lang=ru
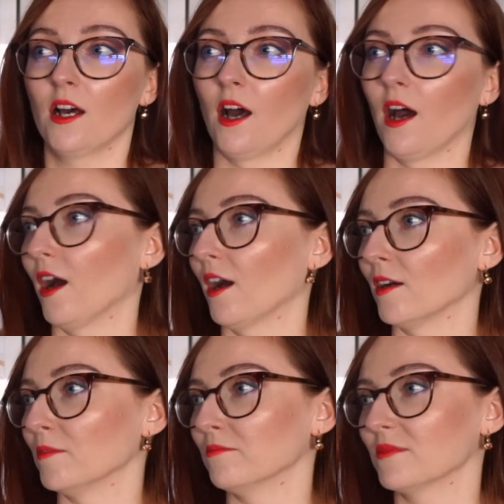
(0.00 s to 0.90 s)

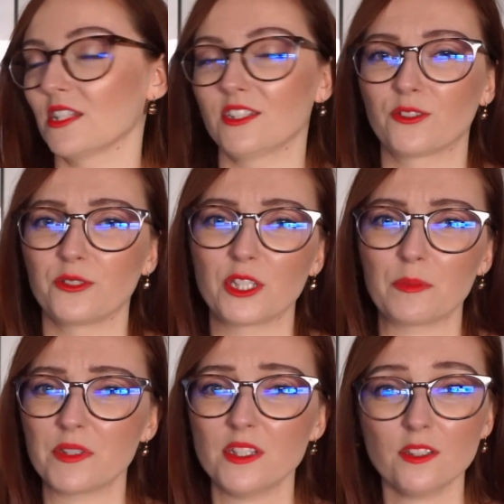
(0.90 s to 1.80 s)
А, здесь никто не
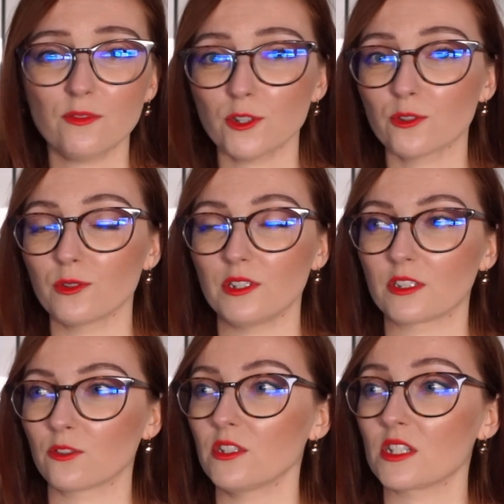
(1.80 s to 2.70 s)
кипятит воду и
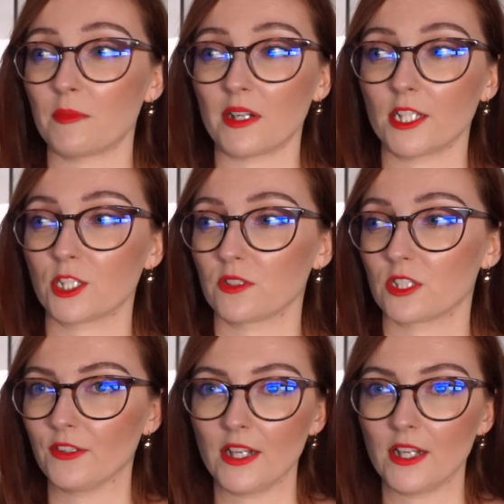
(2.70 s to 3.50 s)
никто не заморачивается.